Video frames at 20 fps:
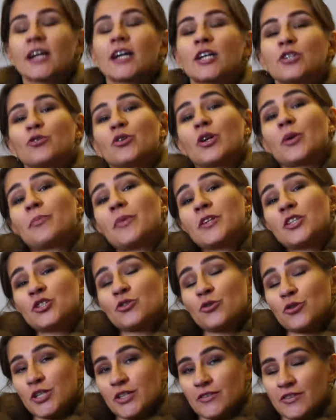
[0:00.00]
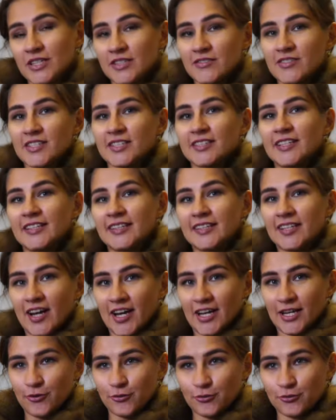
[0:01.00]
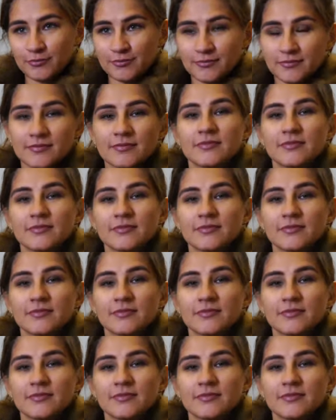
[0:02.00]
которое подчеркивает всегда талию,